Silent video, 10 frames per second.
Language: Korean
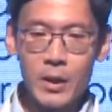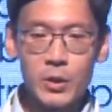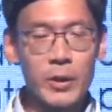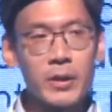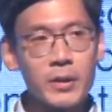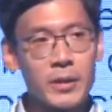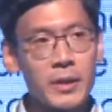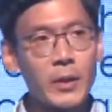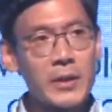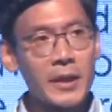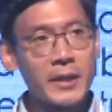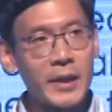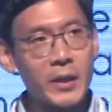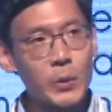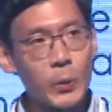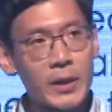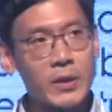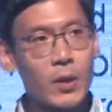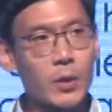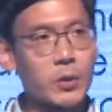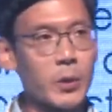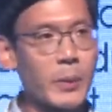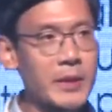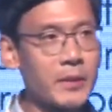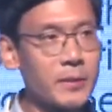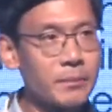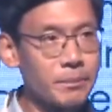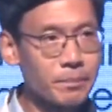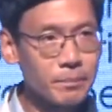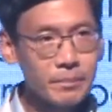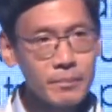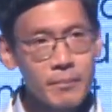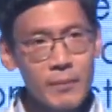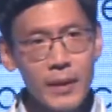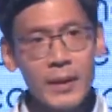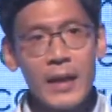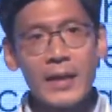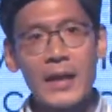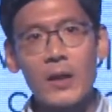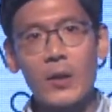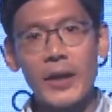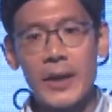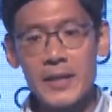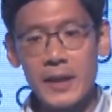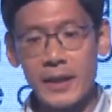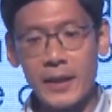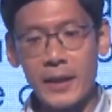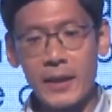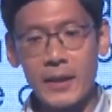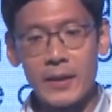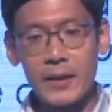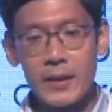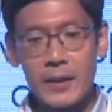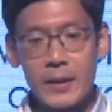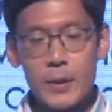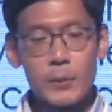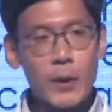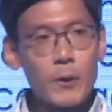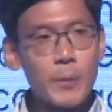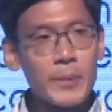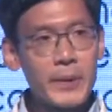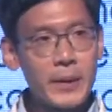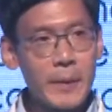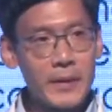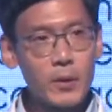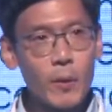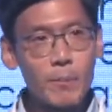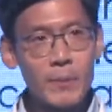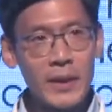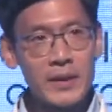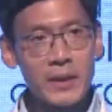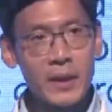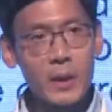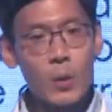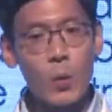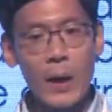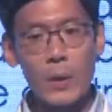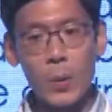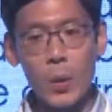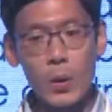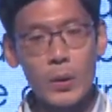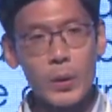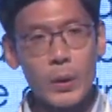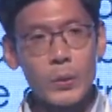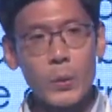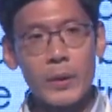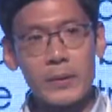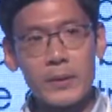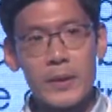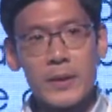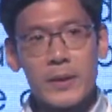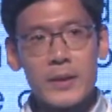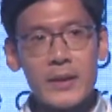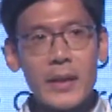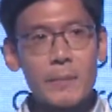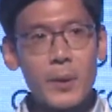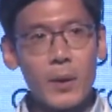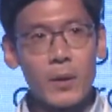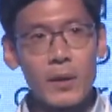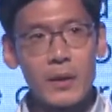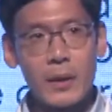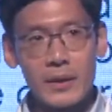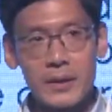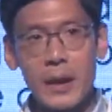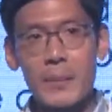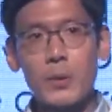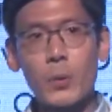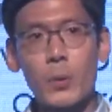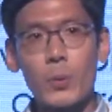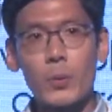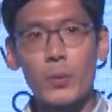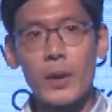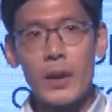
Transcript: 저희는 이러한 생태계를 통해서 저희 회사는 각 거래 개체 간에 플랫폼 P를 받는 것뿐만 아니라 광고 또한 기간별 그 다음에 또